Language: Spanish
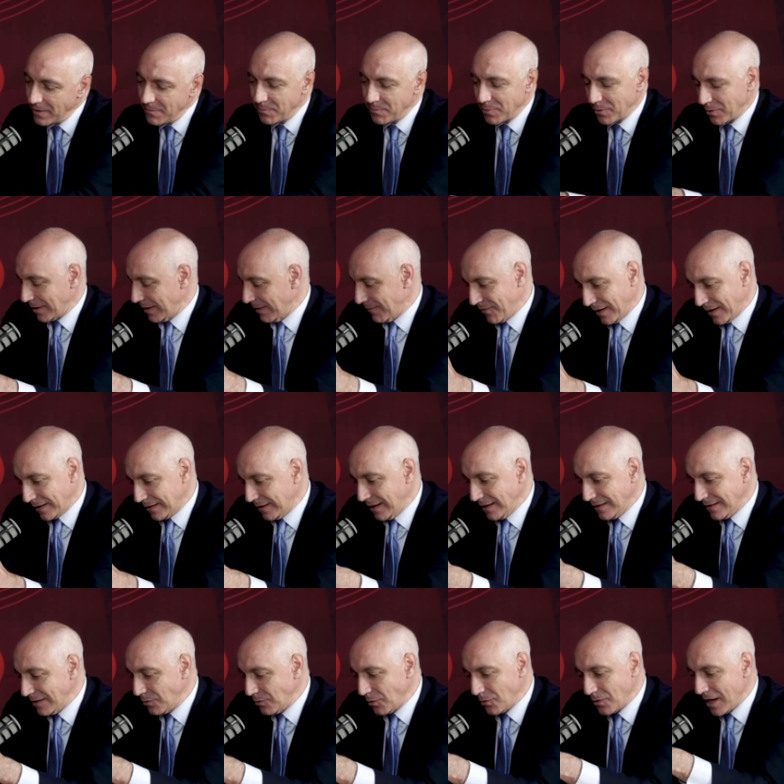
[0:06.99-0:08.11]
Porque efectivamente
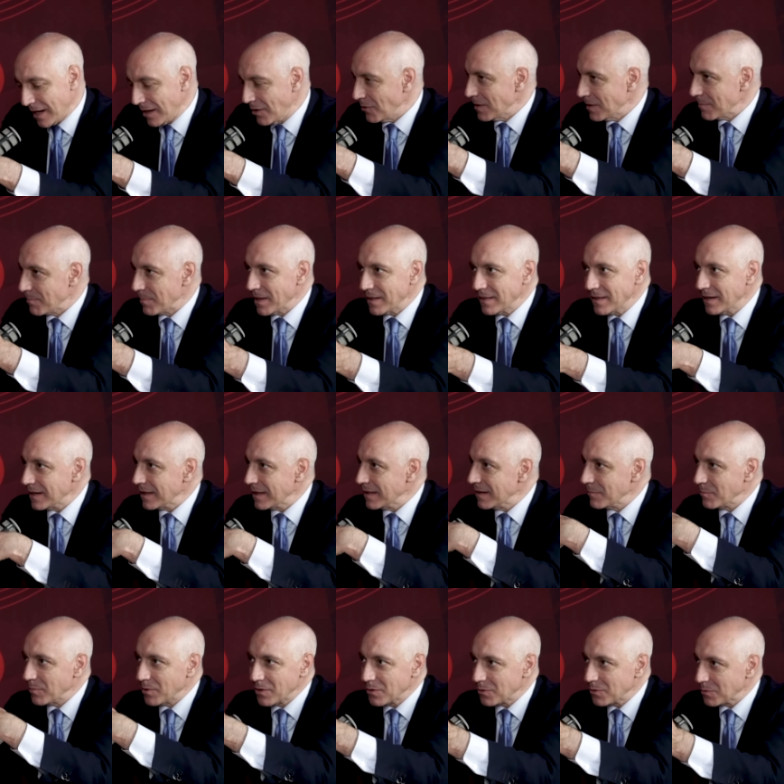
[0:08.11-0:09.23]
eso ya no depende ni del
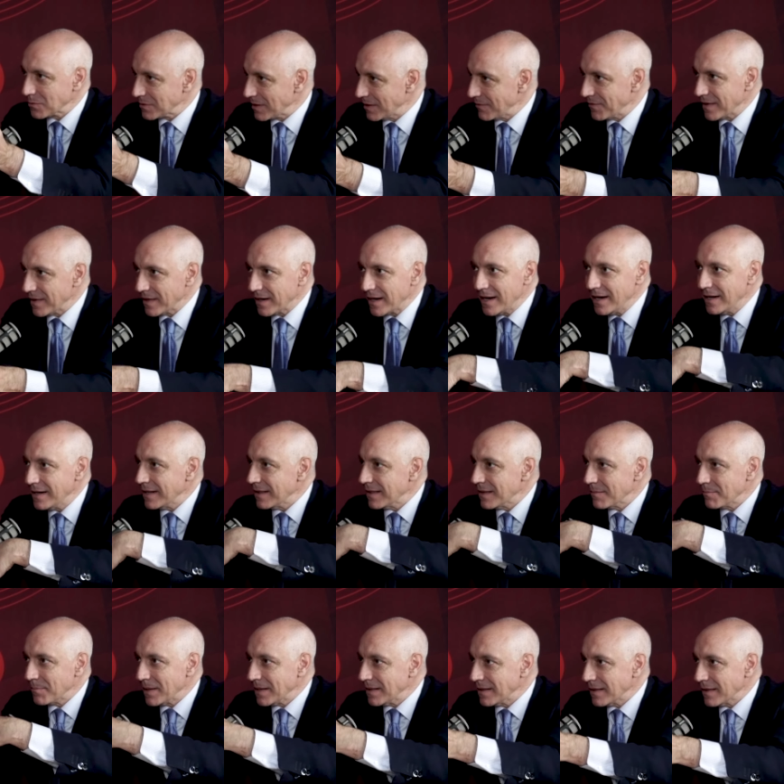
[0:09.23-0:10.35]
Poder Judicial Federal, ni
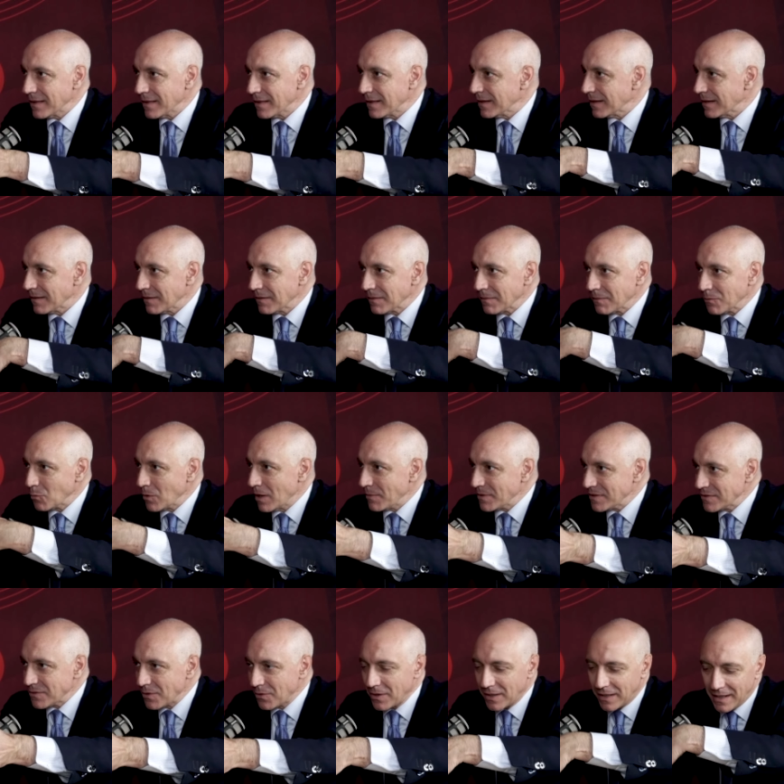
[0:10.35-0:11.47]
depende de una
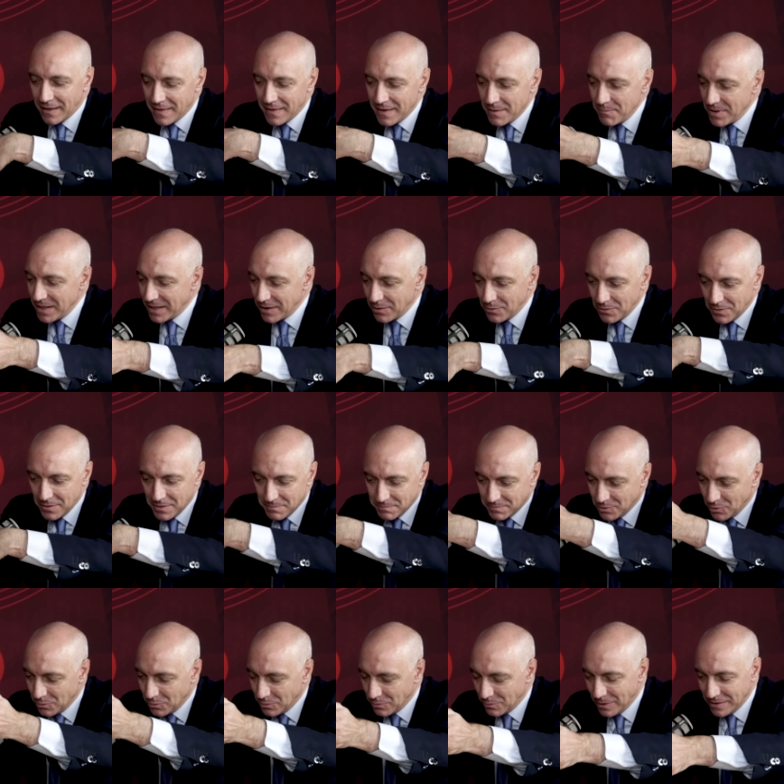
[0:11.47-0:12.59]
visión académica o de
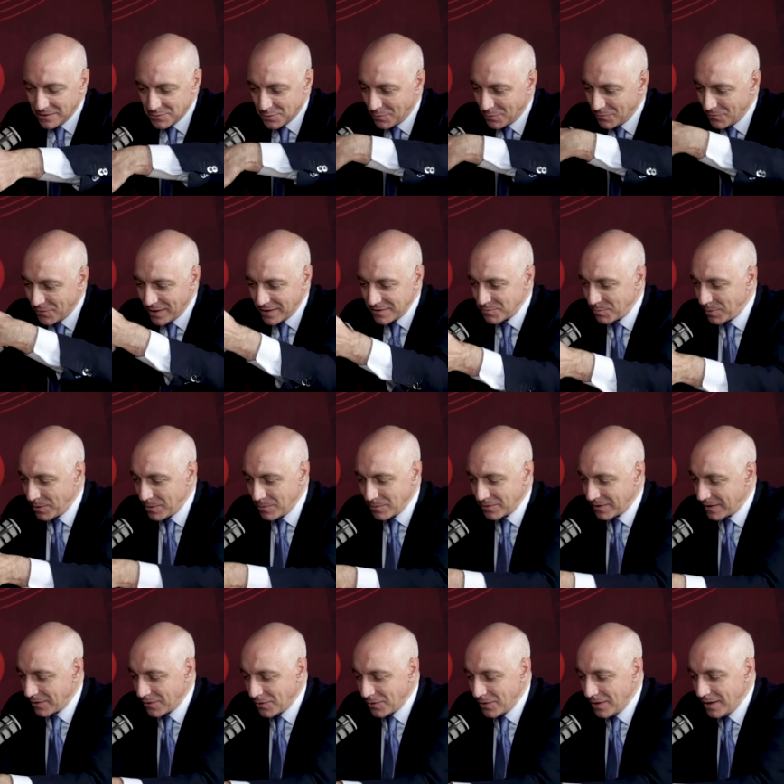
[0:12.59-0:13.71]
cuántas conferencias podemos dar.
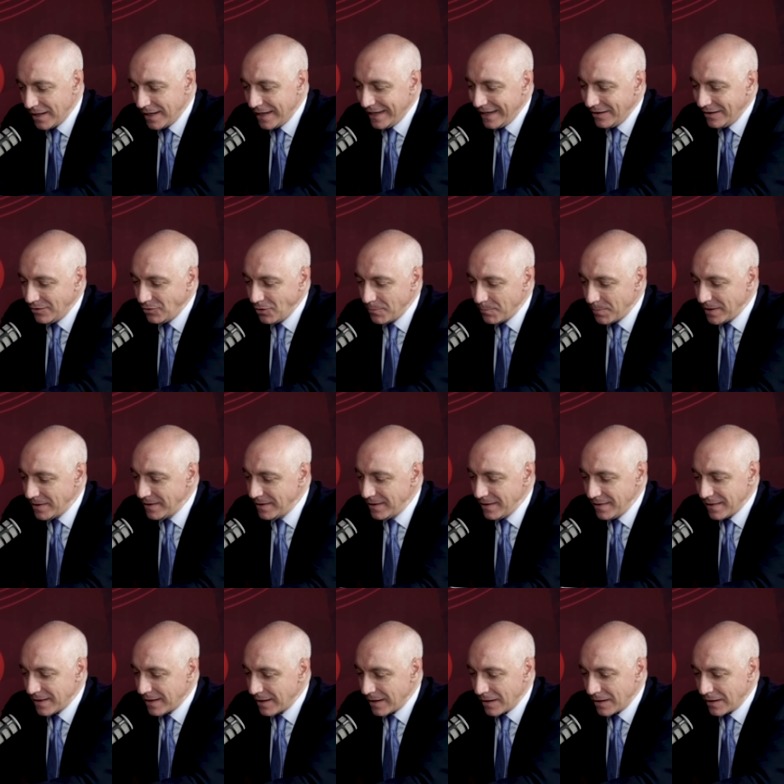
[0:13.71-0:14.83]
No, eso depende
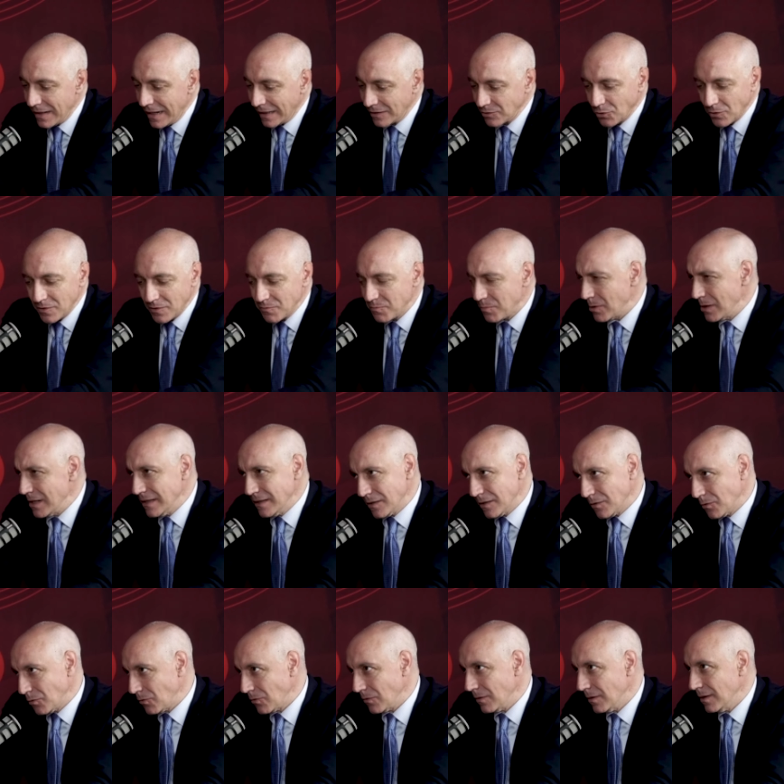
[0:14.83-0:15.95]
de actores
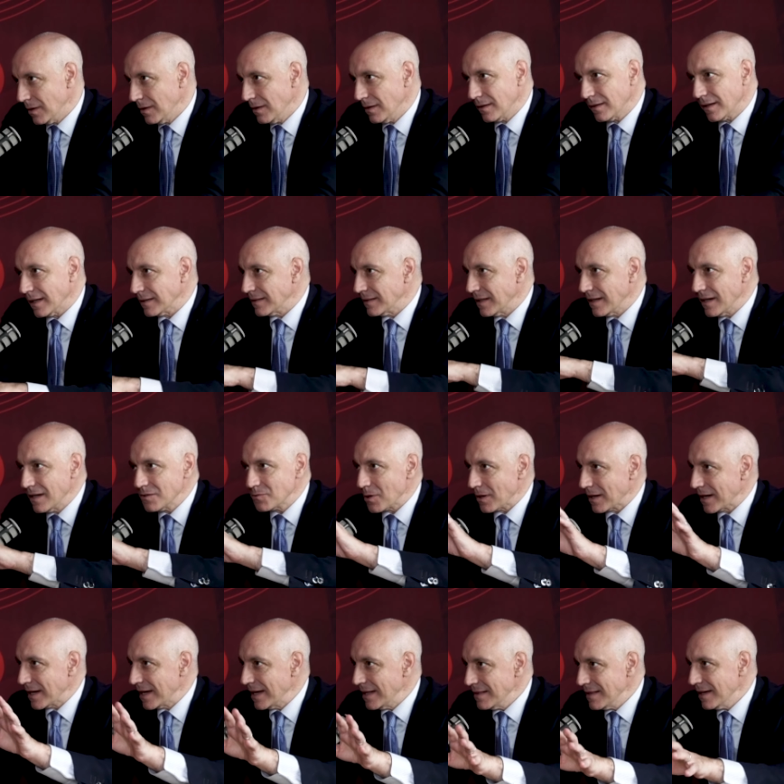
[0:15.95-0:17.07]
políticos. Que tienen su
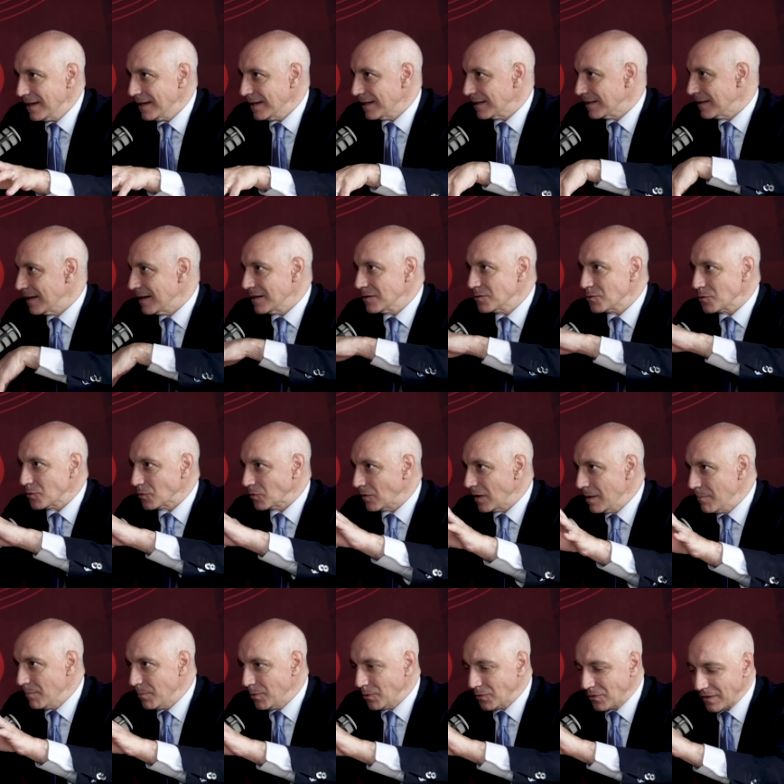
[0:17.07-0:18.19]
agenda y tienen sus
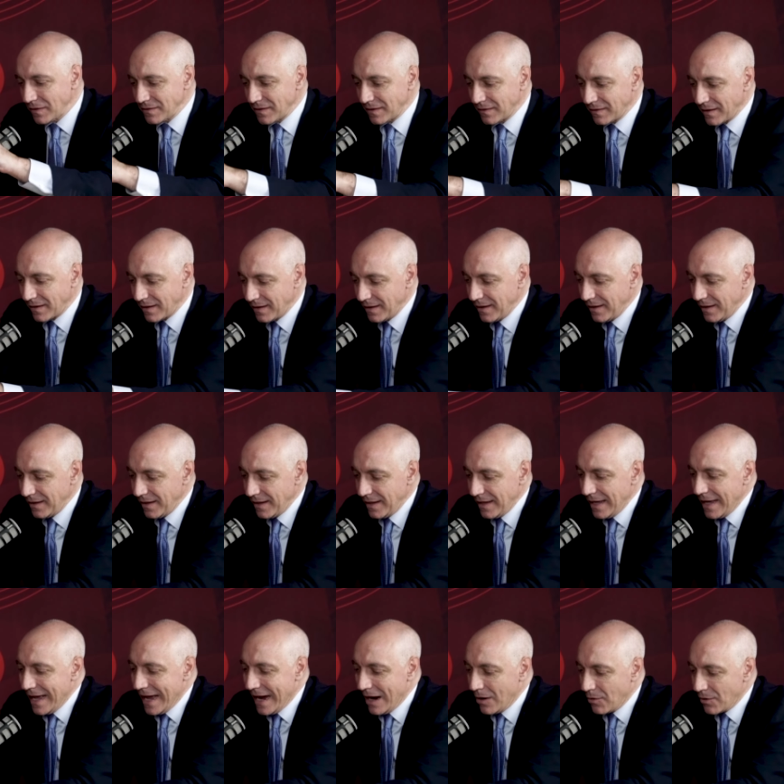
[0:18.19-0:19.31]
tiempos. Sí, no está en la agenda.
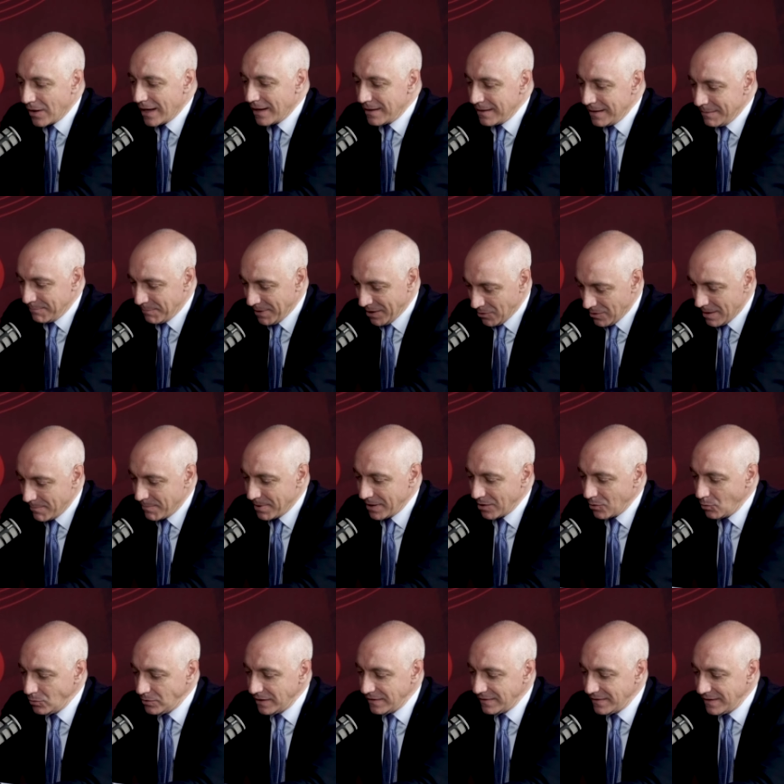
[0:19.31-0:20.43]
Ahora, pero la
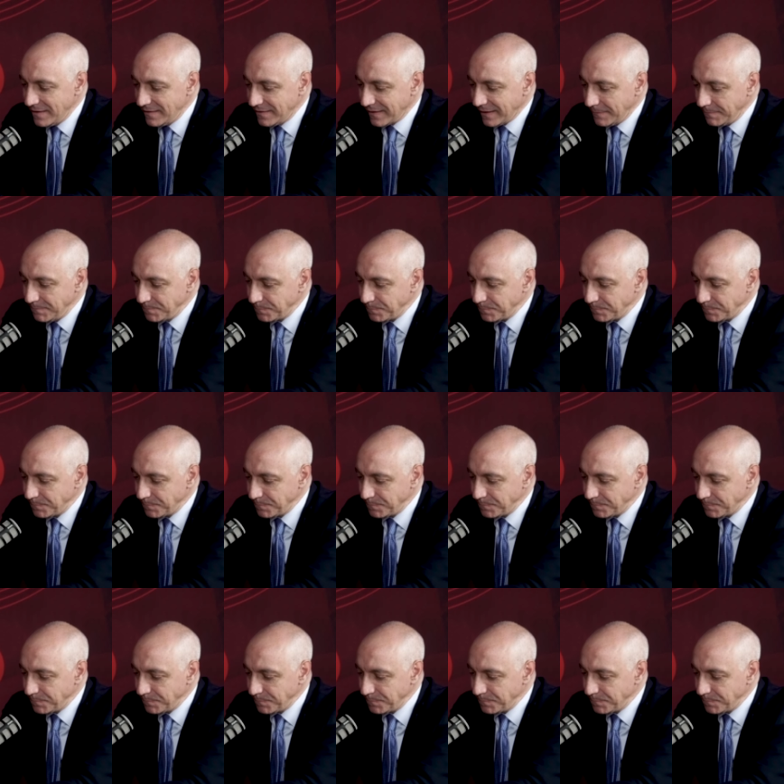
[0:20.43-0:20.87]
pregunta es esta.